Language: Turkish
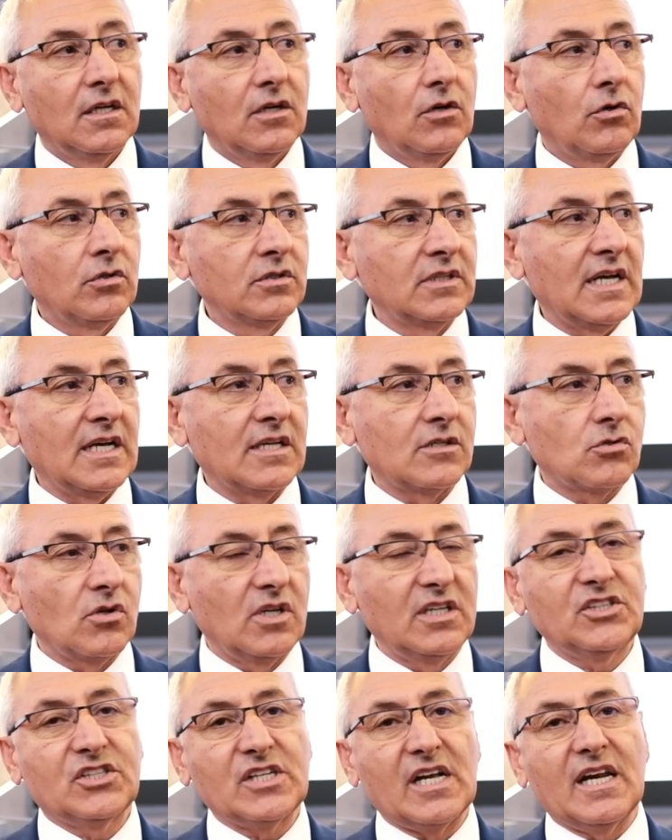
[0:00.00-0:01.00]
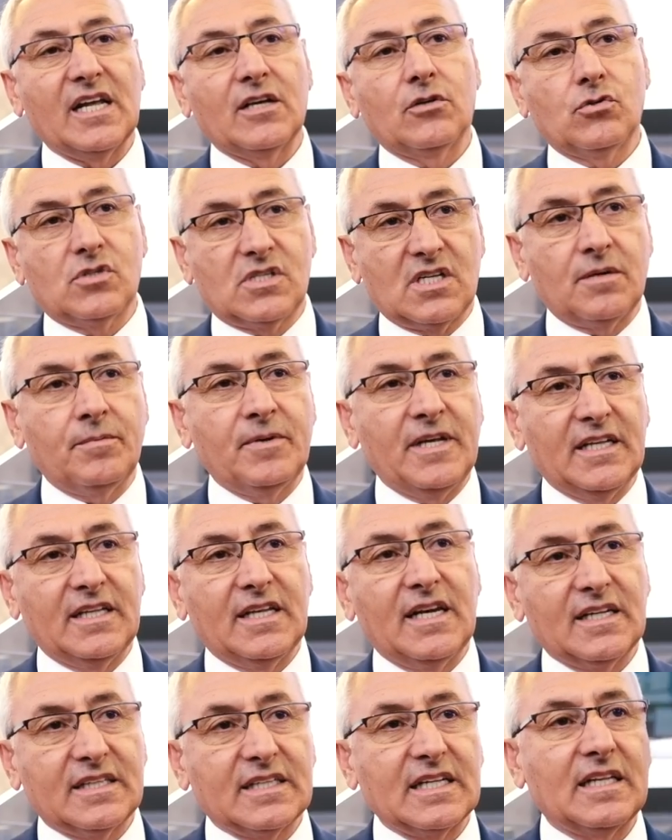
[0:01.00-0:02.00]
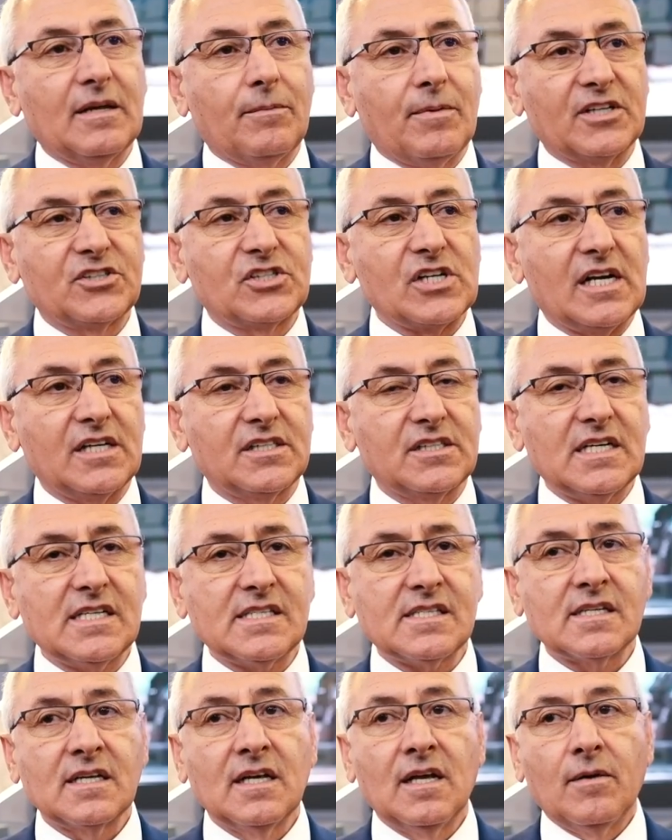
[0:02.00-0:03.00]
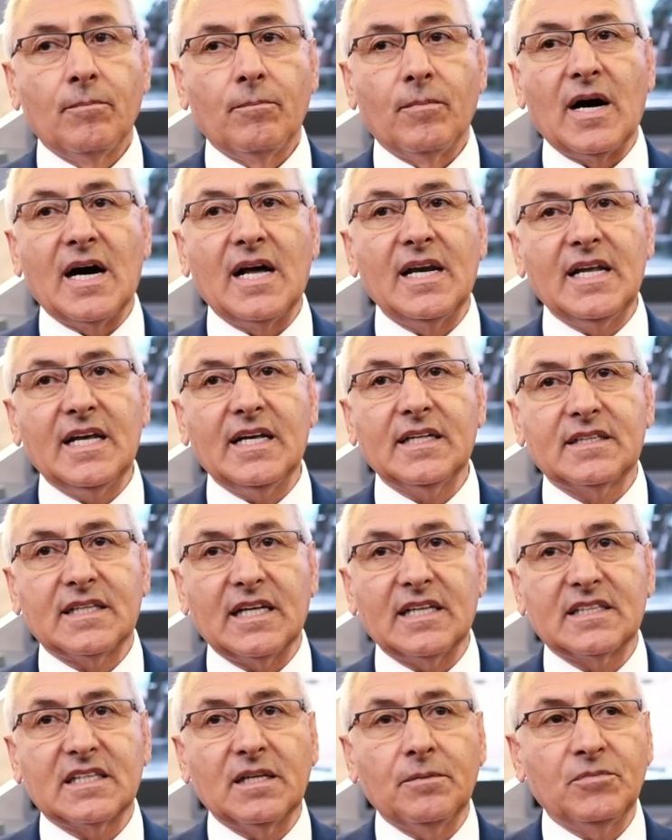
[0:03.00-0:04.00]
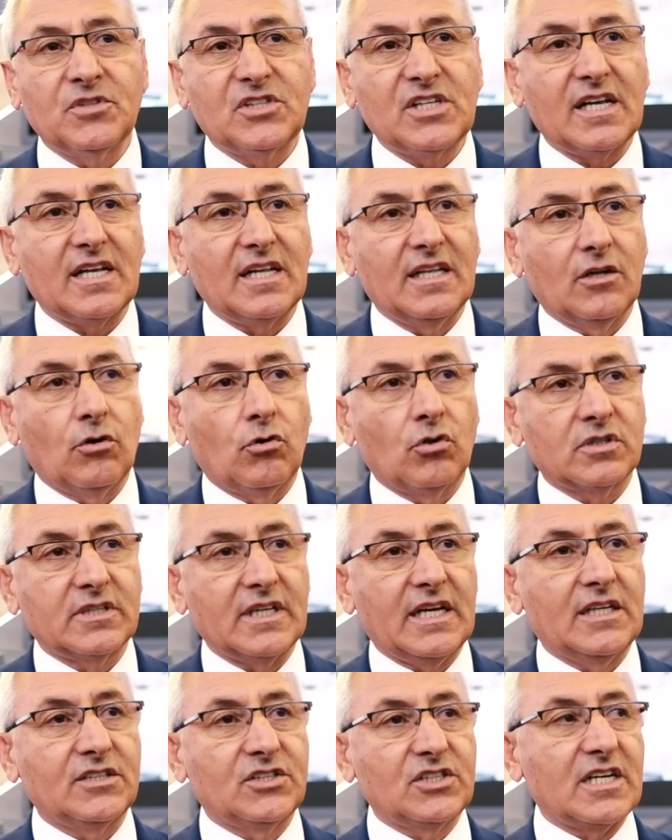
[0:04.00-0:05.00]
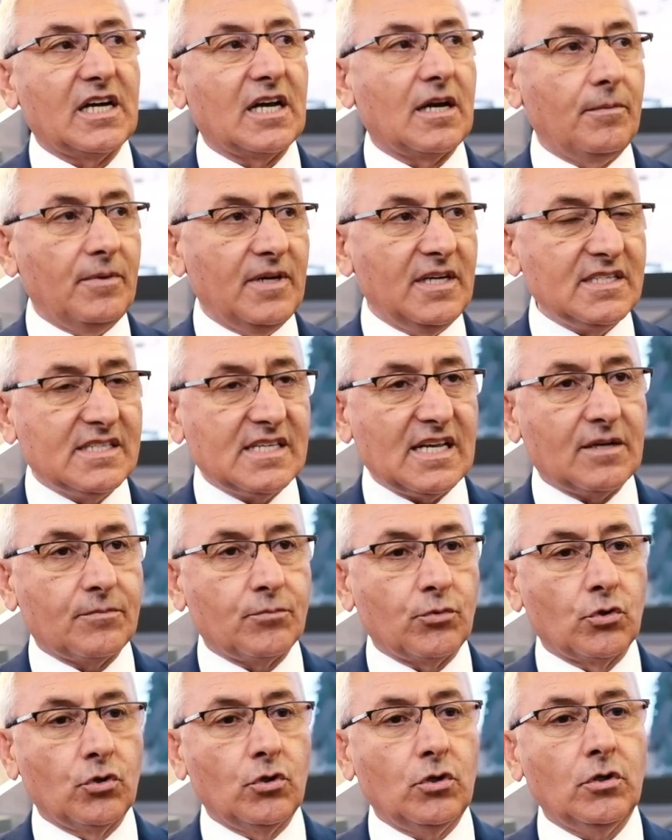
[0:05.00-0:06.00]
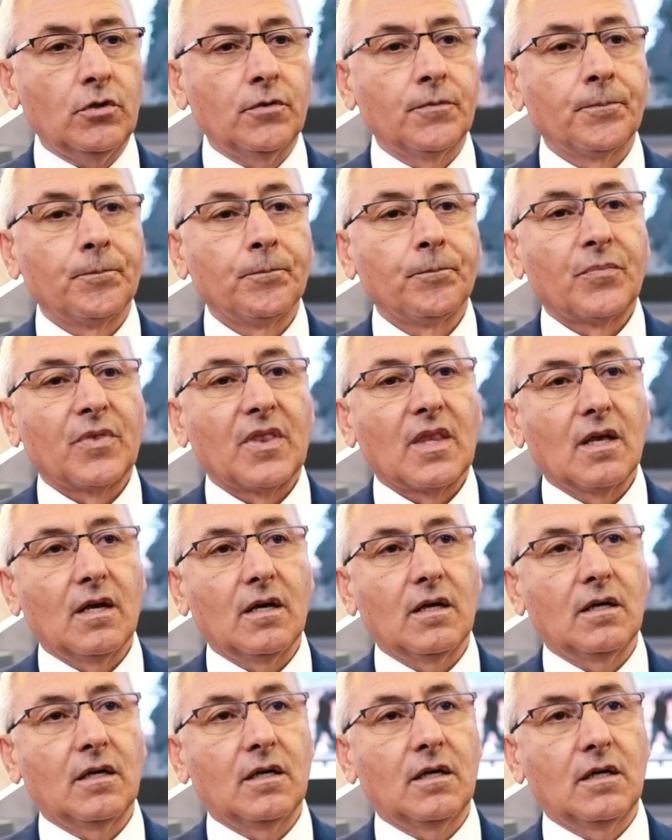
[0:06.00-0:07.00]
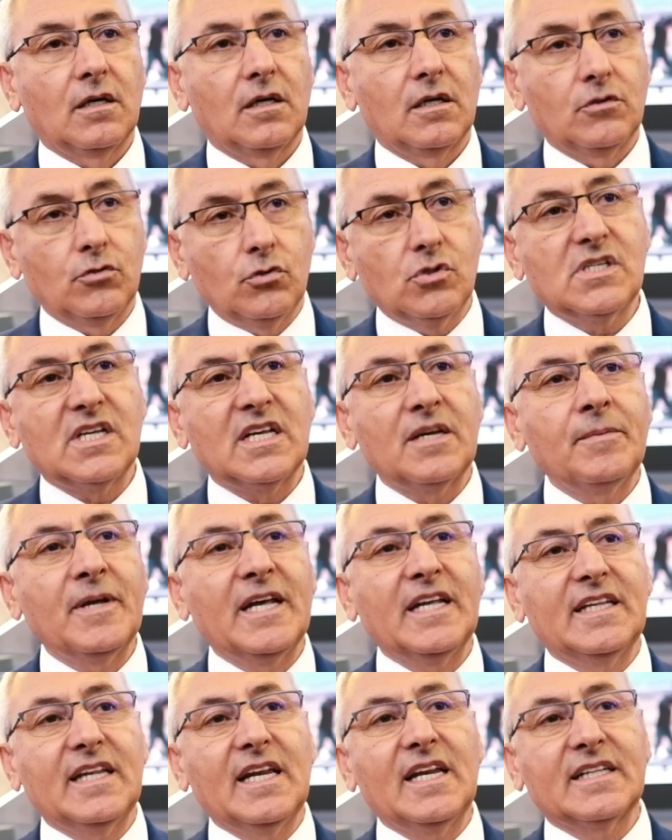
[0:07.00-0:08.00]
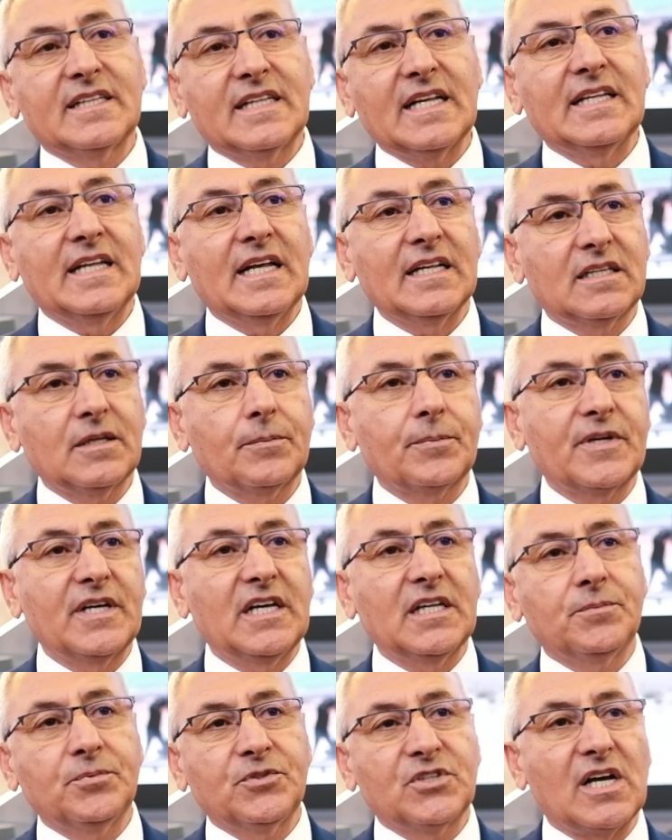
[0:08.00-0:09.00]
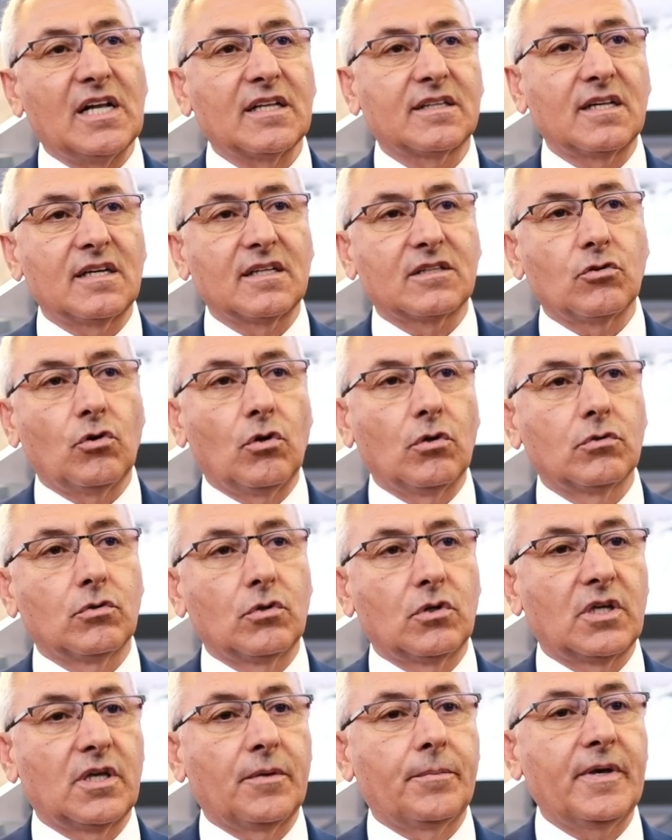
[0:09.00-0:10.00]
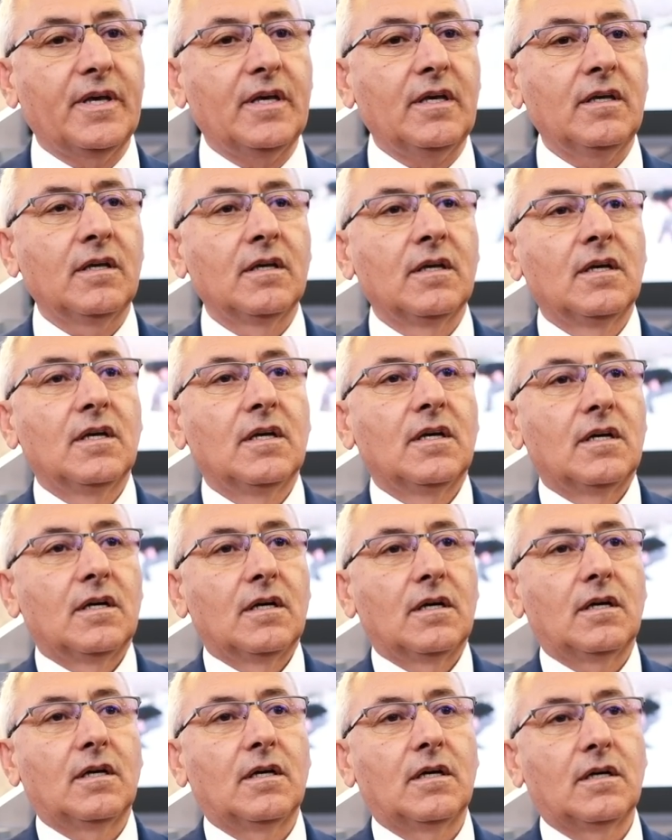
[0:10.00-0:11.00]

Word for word: Ondan sonra inşallah 127'likte de başaracağız. Maliyet etkin bir şekilde ortaya çıkarabilirsek bunu 127'likte e, de tıpkı 76'lıkta olduğu gibi e,